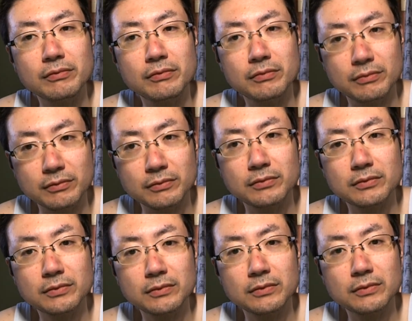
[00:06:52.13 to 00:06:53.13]
うん
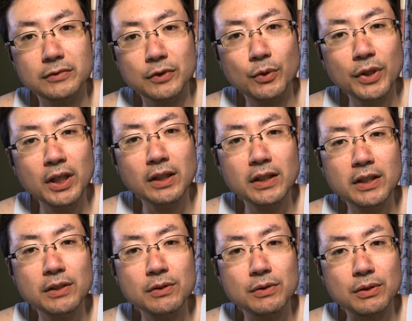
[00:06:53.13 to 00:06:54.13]
これがで
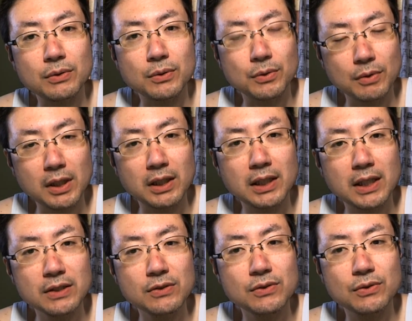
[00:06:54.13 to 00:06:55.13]
きるってことは
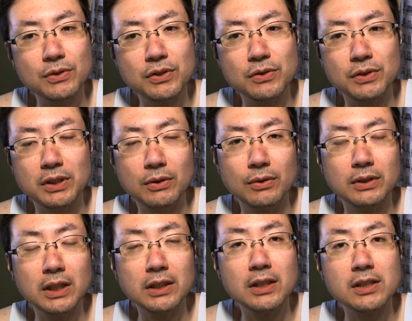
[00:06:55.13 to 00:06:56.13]
家族と一緒に
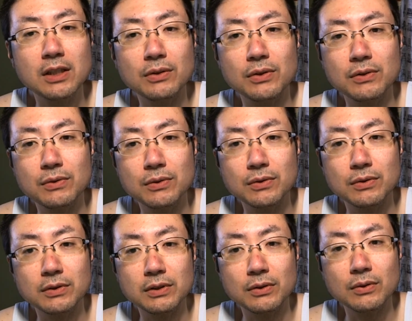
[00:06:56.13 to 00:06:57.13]
旦那さんといること
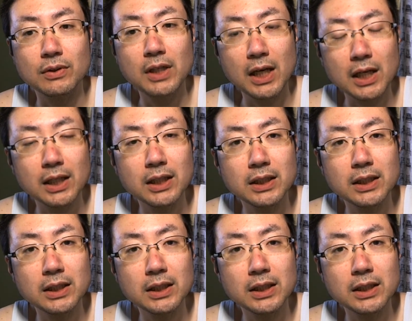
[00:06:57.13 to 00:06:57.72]
によって